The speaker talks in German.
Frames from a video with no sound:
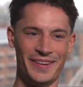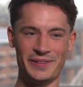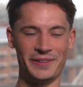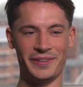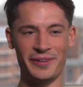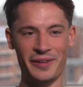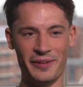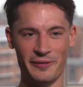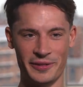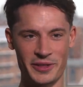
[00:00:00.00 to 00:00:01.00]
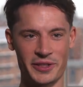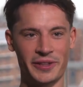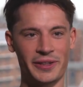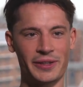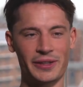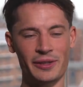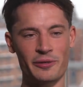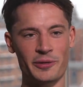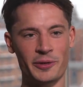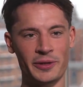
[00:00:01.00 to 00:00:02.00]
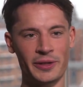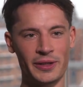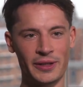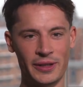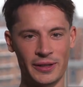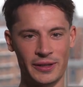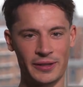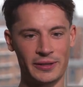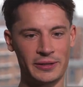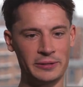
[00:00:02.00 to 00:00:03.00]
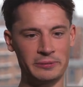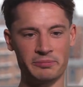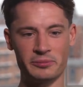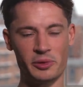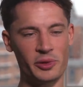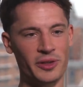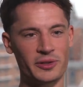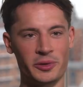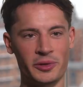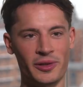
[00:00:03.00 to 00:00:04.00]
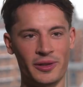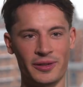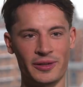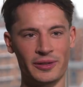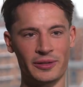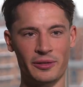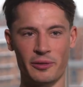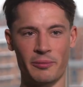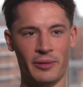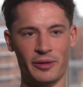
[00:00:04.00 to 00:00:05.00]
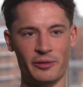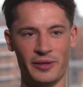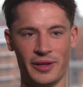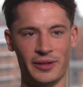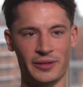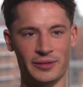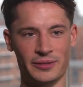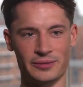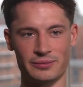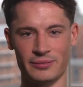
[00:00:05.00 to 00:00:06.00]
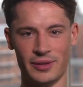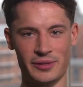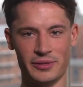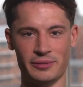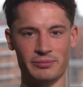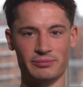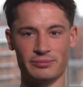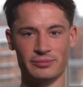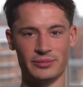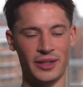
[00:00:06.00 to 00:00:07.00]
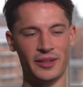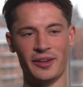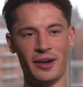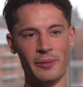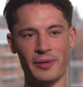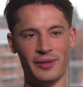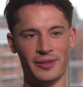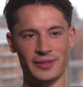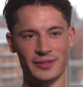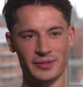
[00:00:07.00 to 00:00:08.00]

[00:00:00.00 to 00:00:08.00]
also Vince Grifo, ähm, Lukas Höhler, Marc Flecken, also Janik Haber.